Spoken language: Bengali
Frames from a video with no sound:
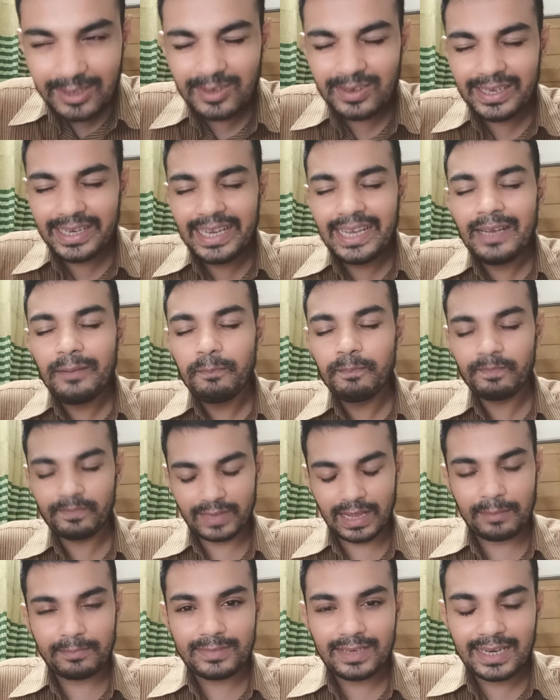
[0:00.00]
করি
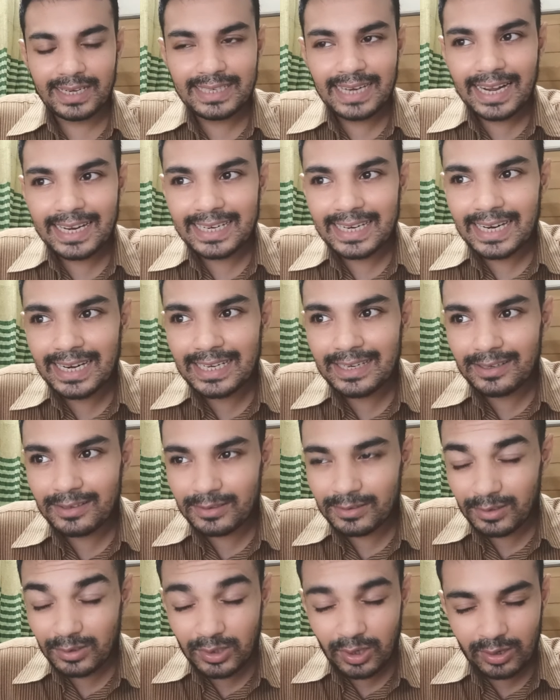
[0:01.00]
আপনার ঢাকার
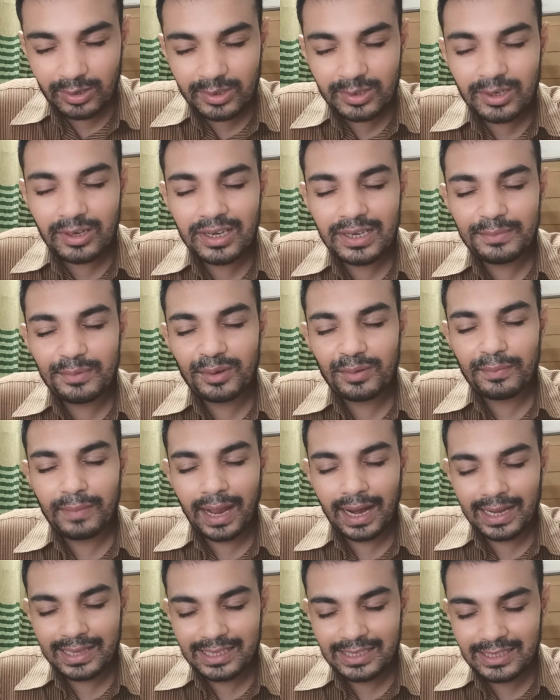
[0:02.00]
জনগণ এবং
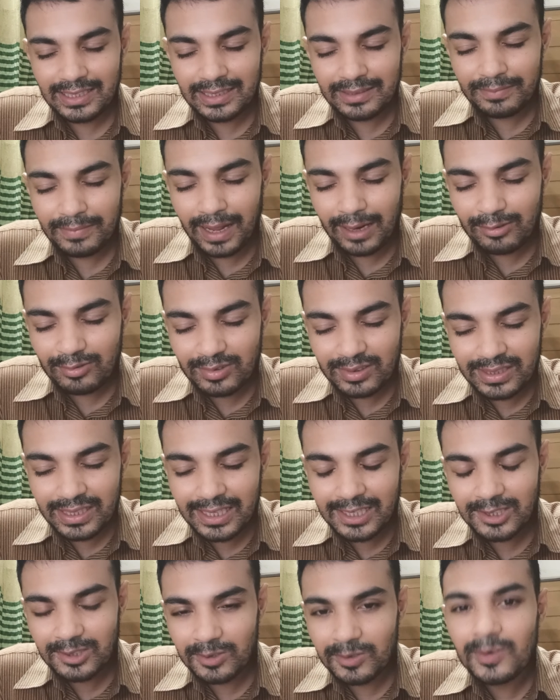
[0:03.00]
বাংলাদেশের
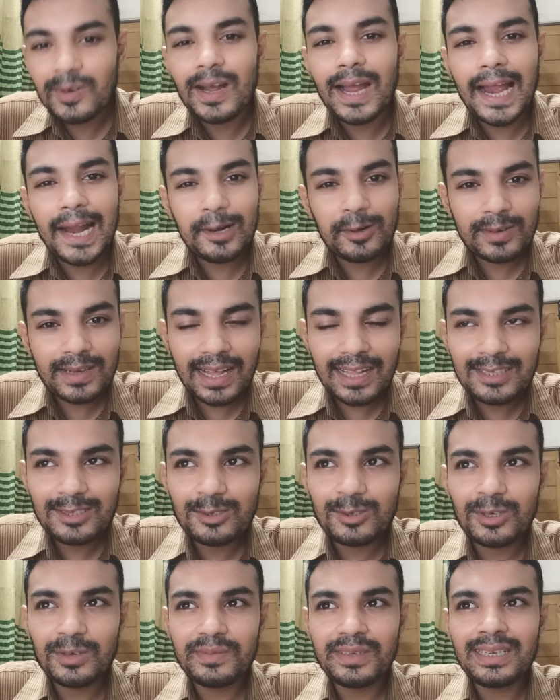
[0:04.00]
মানুষদের জন্য আরও কাজ
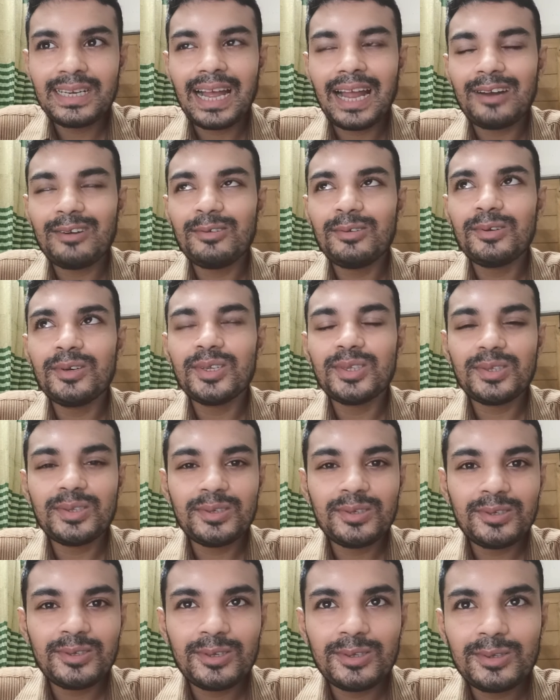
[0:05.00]
করবেন আরও
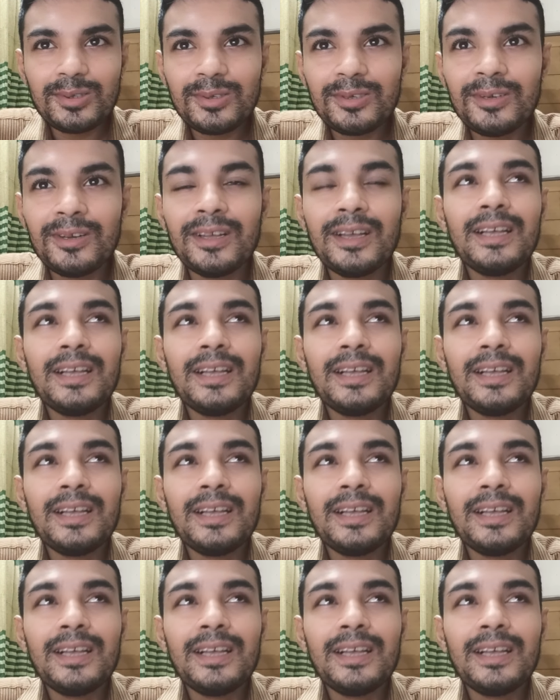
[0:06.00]
নতুন নতুন